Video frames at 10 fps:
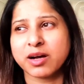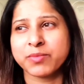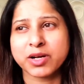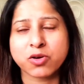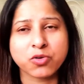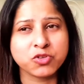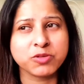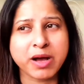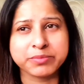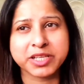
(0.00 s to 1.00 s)
আমরা কখনোই
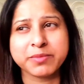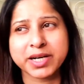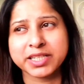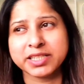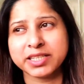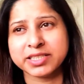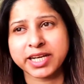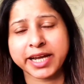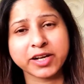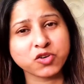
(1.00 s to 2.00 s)
ভাবতেই পারিনি যে
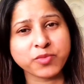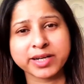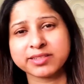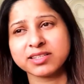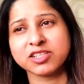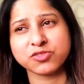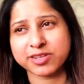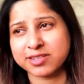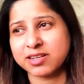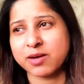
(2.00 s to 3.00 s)
এরকম একটা
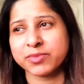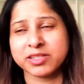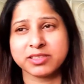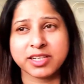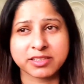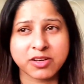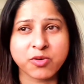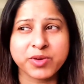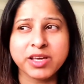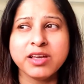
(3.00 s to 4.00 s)
সিচুয়েশন আমাদের দেখতে
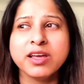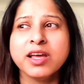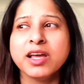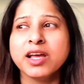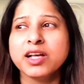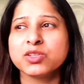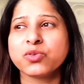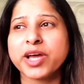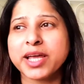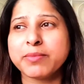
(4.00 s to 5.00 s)
হবে তো
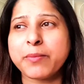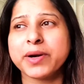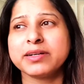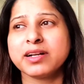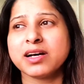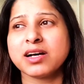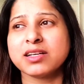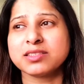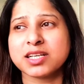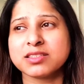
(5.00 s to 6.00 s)
এই ব্যাপারটা
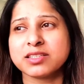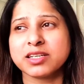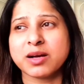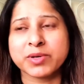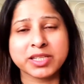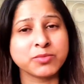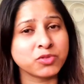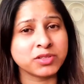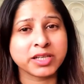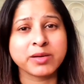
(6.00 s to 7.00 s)
আস্তে আস্তে আমাদের মন
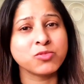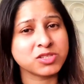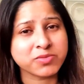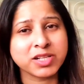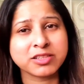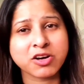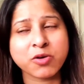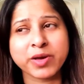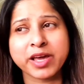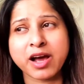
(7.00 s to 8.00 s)
থেকে মুছে ফেলতে
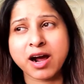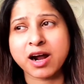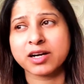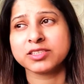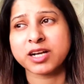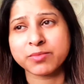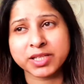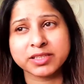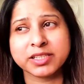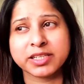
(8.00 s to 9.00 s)
হবে আর
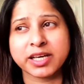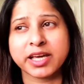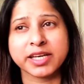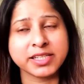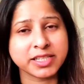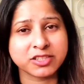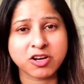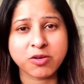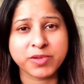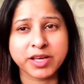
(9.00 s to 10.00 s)
সামনের দিকে এগিয়ে যেতে
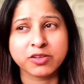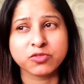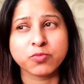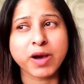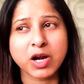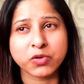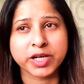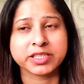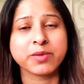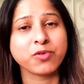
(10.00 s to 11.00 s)
হবে খুব ভালো
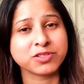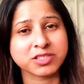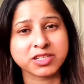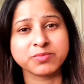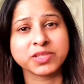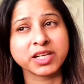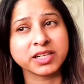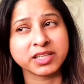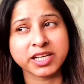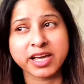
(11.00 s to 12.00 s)
একটা পজিটিভ থিঙ্ক
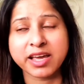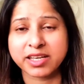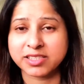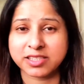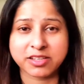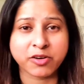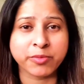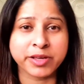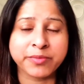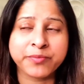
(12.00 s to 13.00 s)
নিয়ে এগিয়ে যেতে হবে